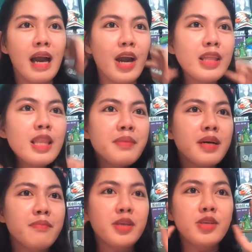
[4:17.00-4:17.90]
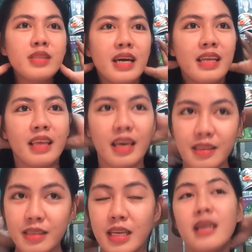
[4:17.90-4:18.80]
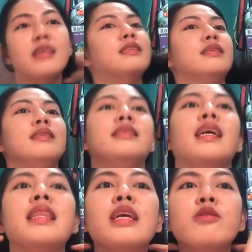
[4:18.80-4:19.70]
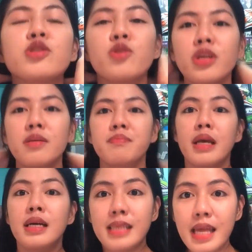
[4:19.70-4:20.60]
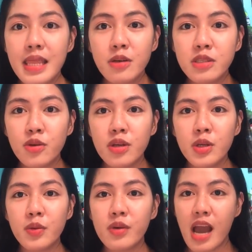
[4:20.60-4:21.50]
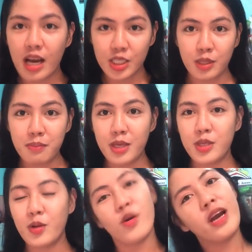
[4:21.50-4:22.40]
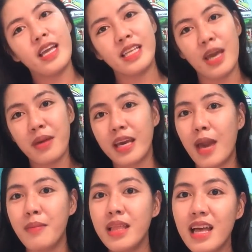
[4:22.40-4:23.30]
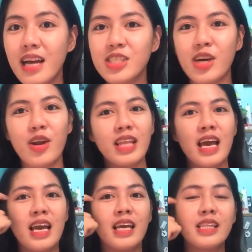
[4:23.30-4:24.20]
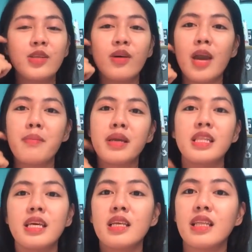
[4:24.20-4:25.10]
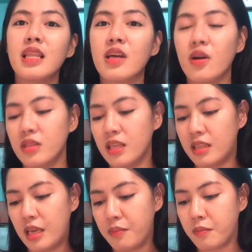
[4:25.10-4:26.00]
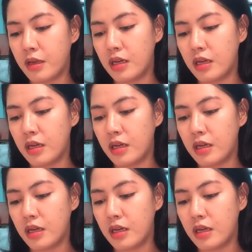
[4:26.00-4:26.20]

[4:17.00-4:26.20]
Ayun na naman ang video natin. Sana nagustuhan, sana nagustuhan nyo itong reaction video ko kahit keme-keme lang. Charot! Dito kayo, nakinig talaga ako that time.